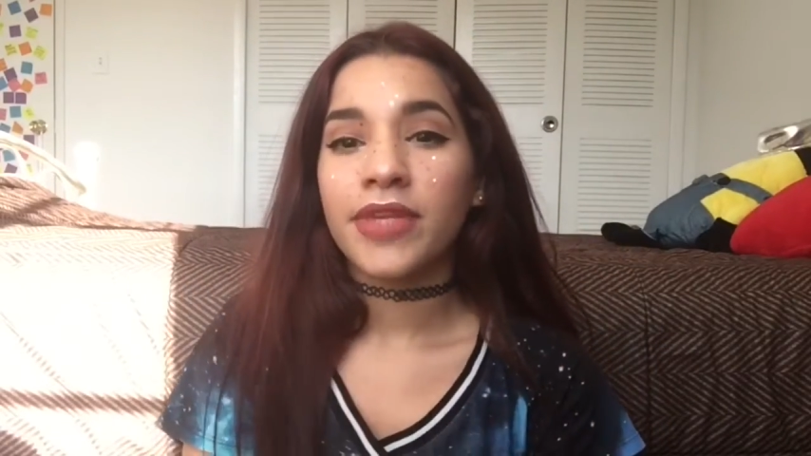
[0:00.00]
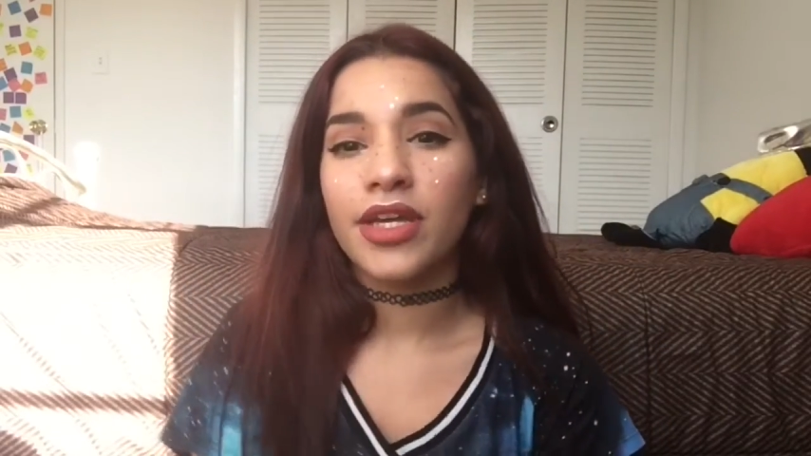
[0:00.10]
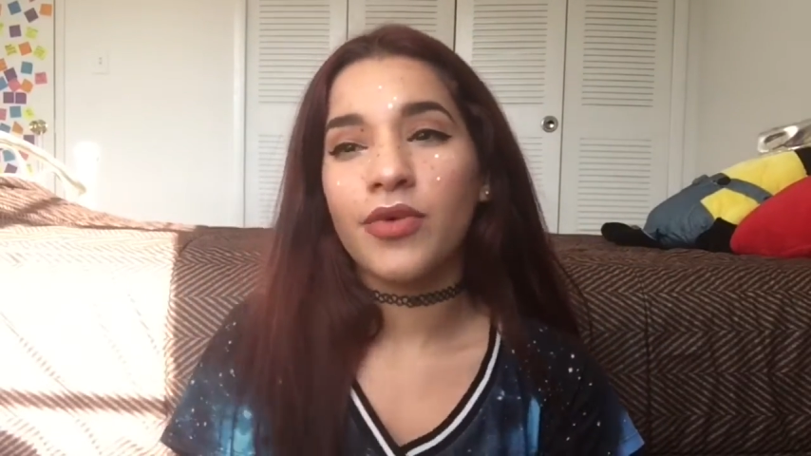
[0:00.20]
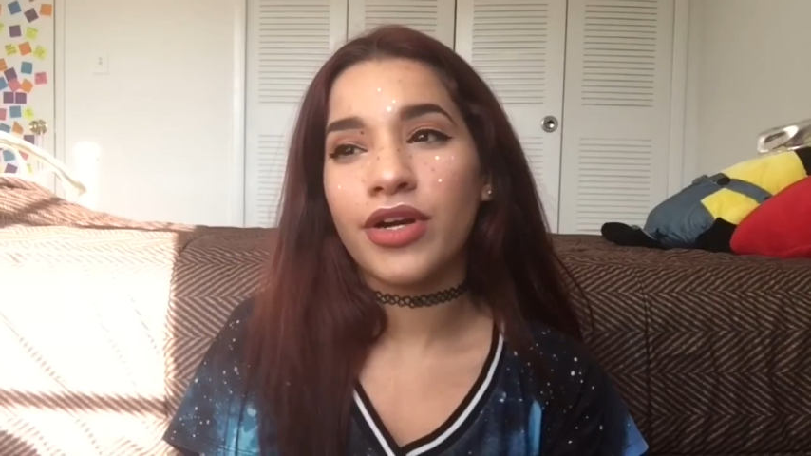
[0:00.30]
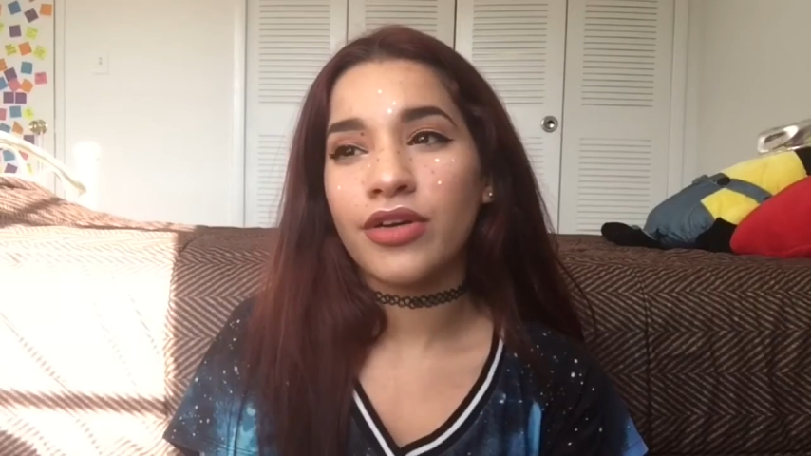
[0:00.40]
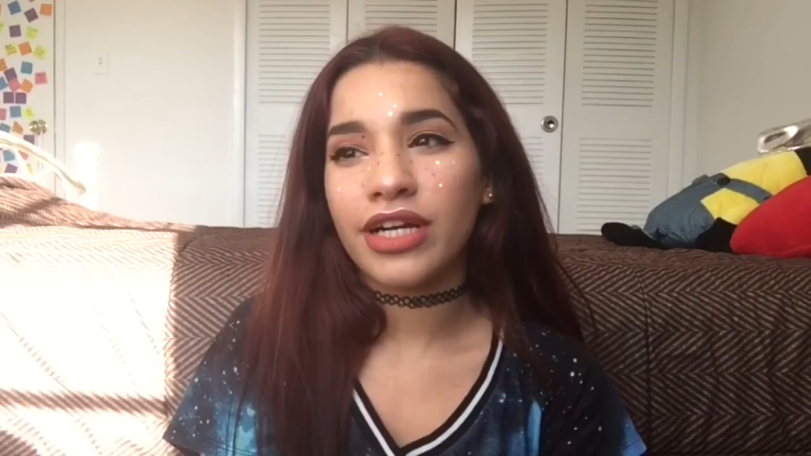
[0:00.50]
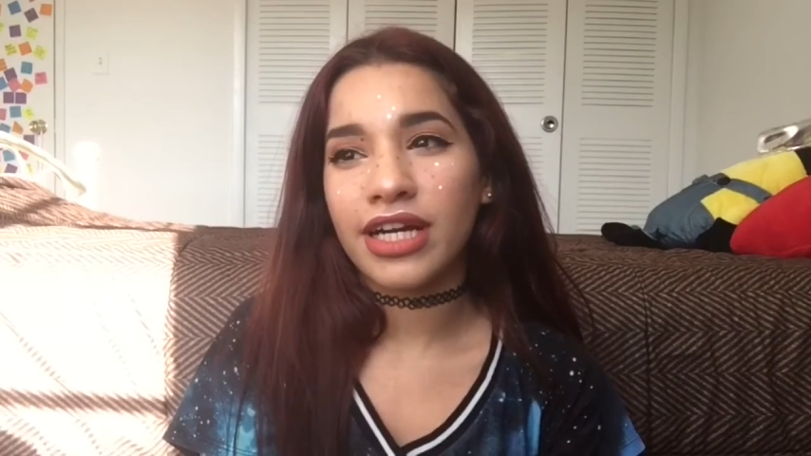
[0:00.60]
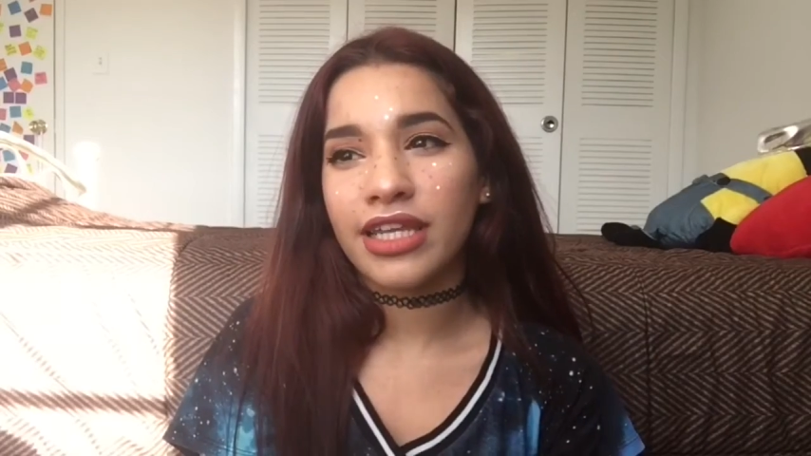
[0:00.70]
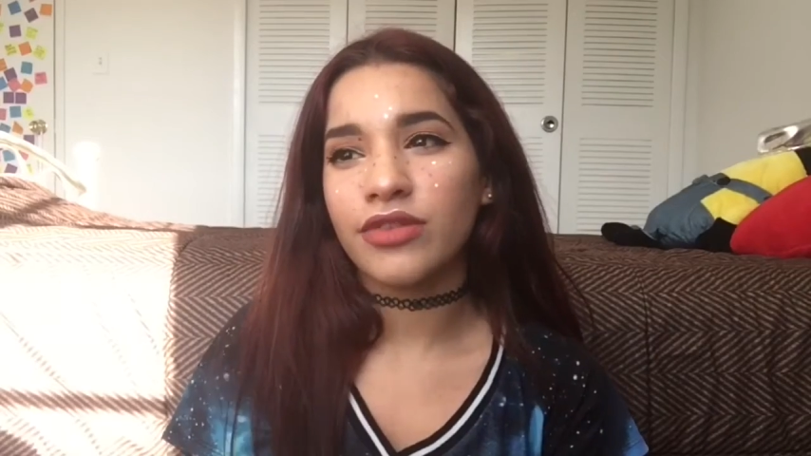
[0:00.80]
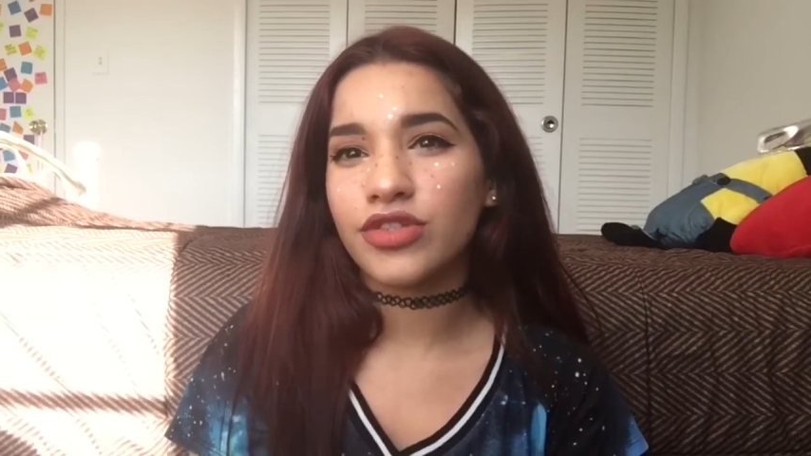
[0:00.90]
Y bueno, en
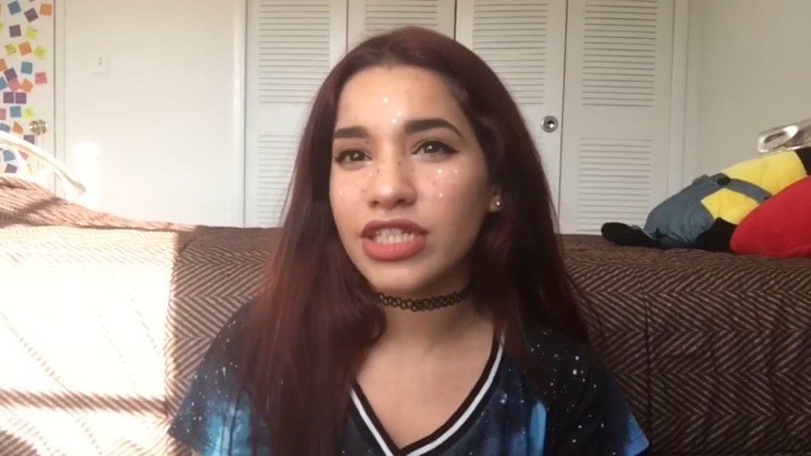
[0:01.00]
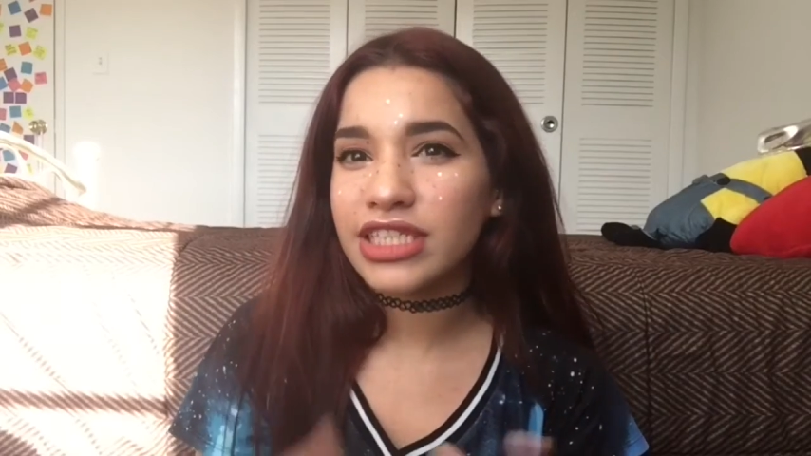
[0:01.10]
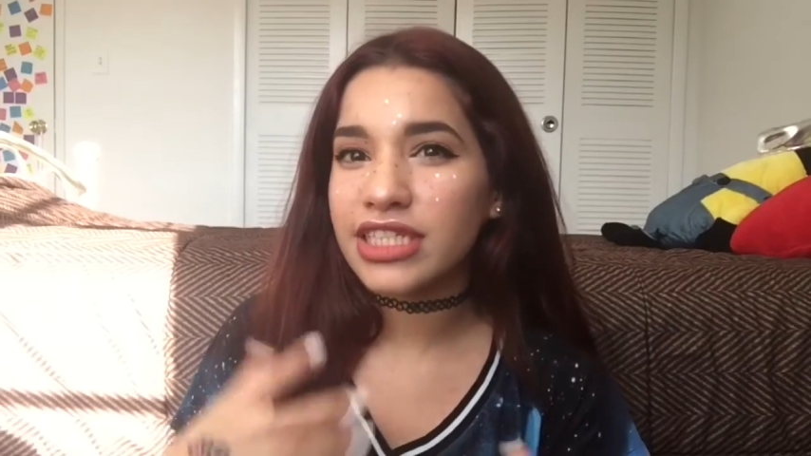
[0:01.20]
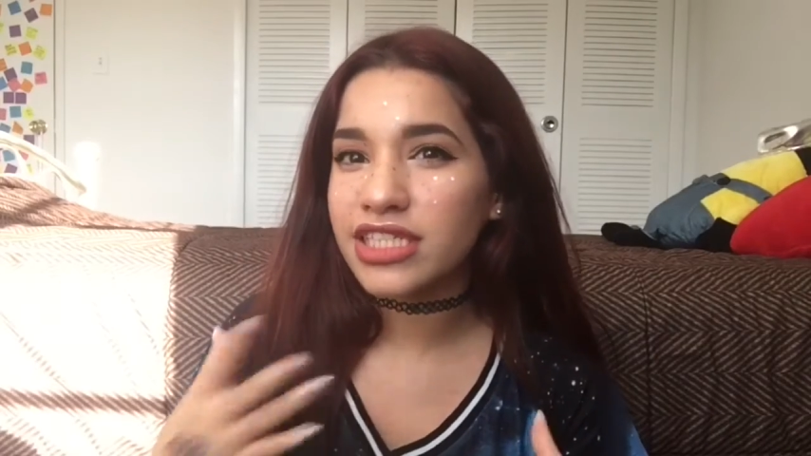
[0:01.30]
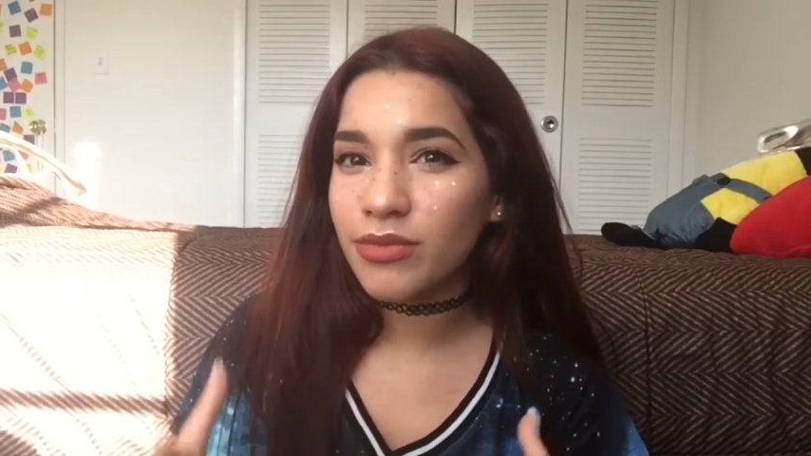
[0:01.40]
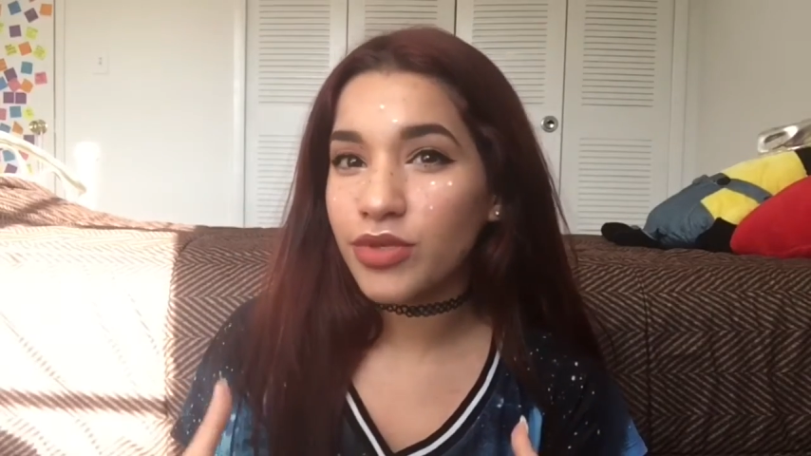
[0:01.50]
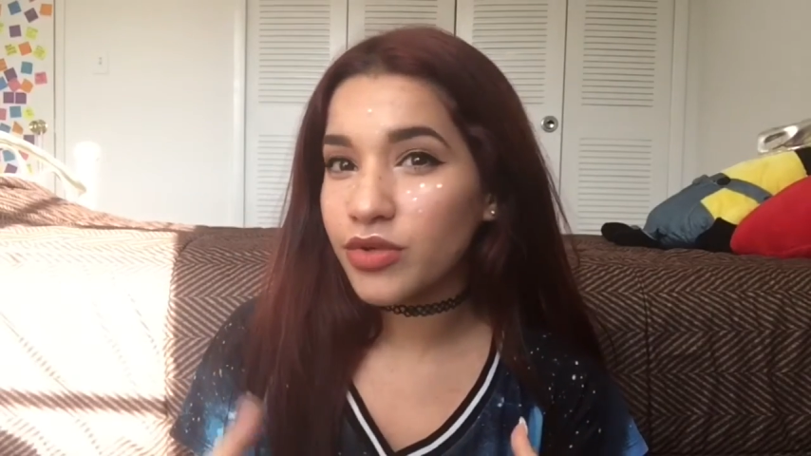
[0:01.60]
realidad no es una tendencia muy